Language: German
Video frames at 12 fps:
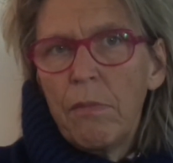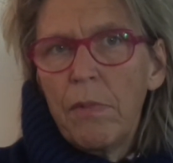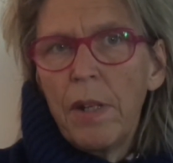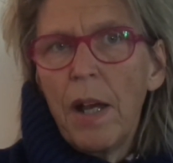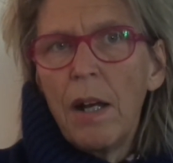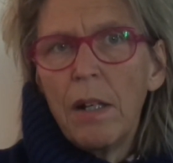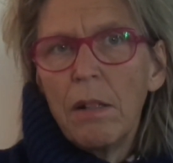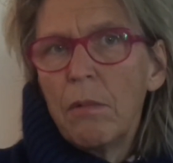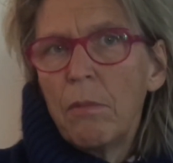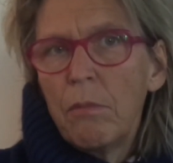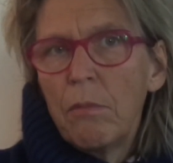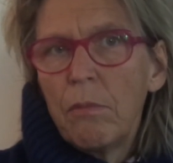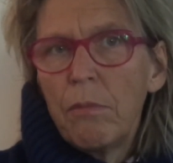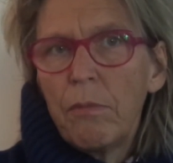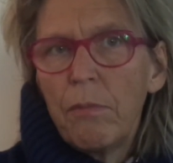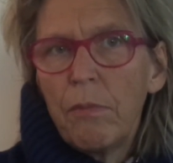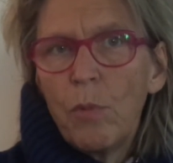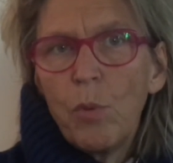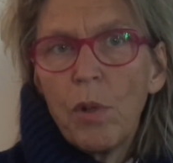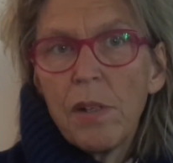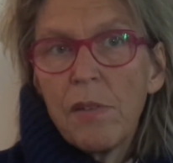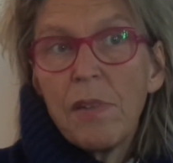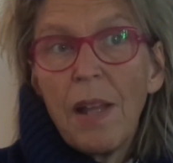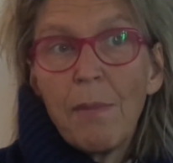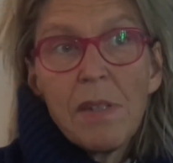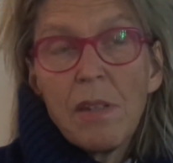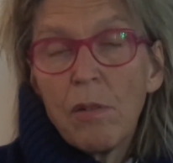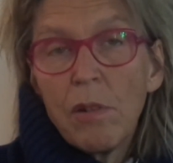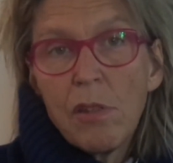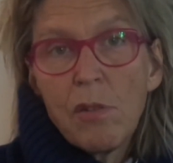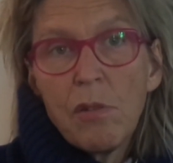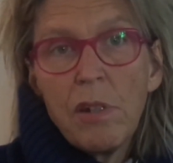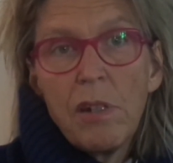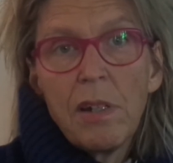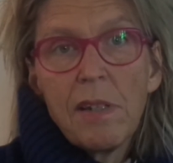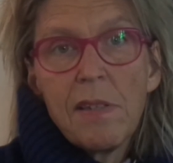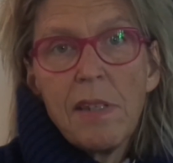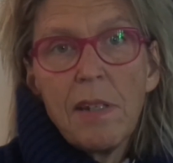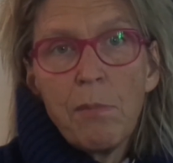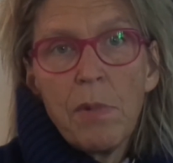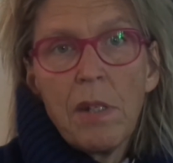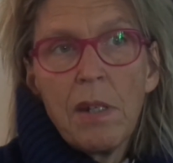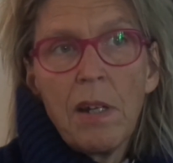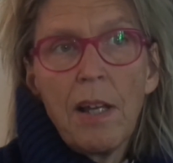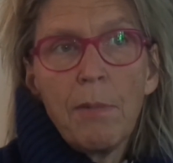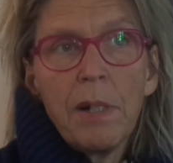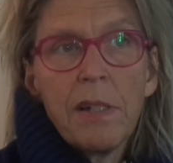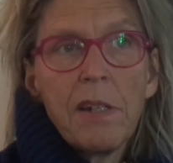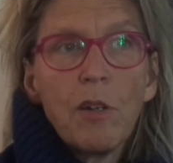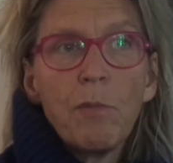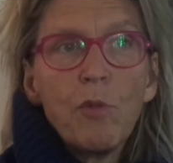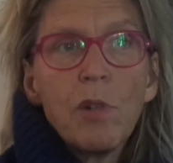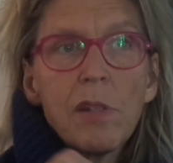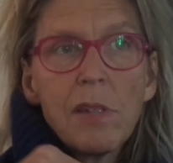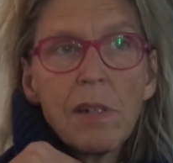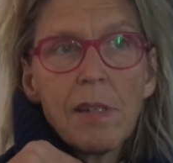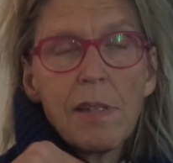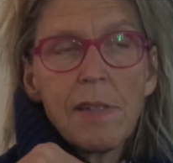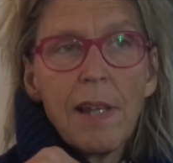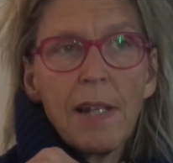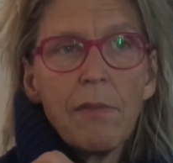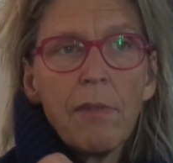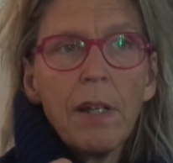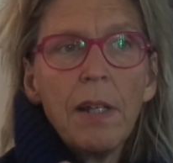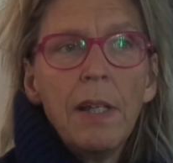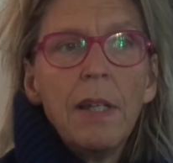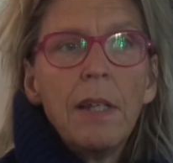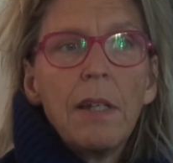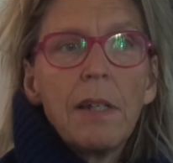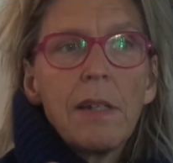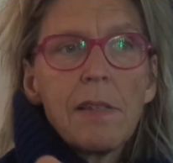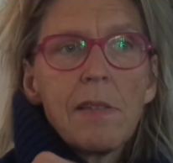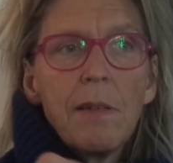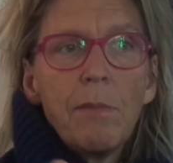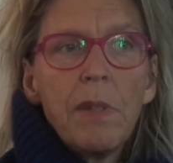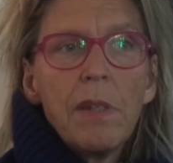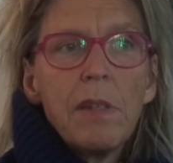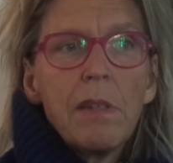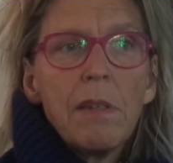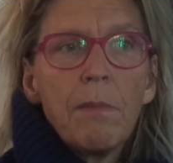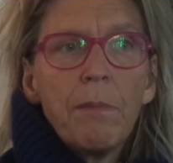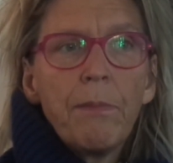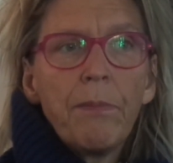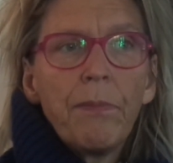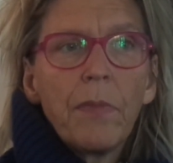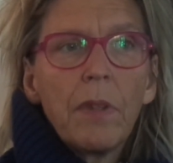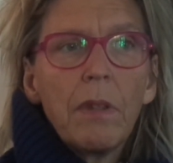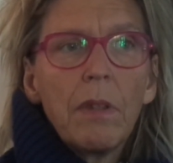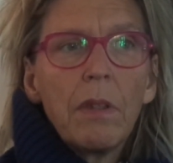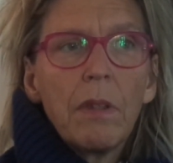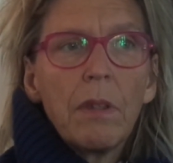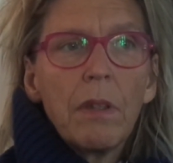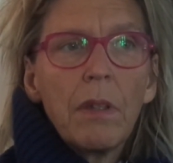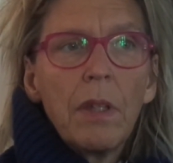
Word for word: nahe. Oder haben sich auch nicht solidarisiert mit den Arbeitern, obwohl es interessant war, dass nämlich im, äh,